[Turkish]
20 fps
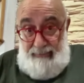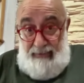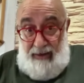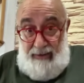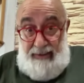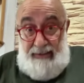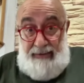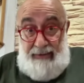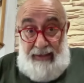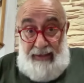
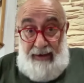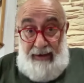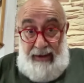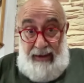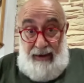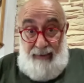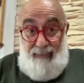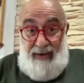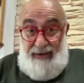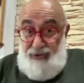akılları
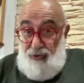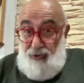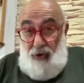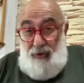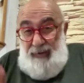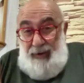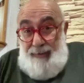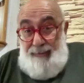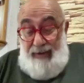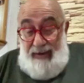ermez,
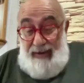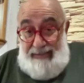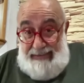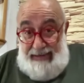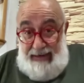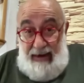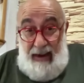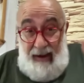çözemezler.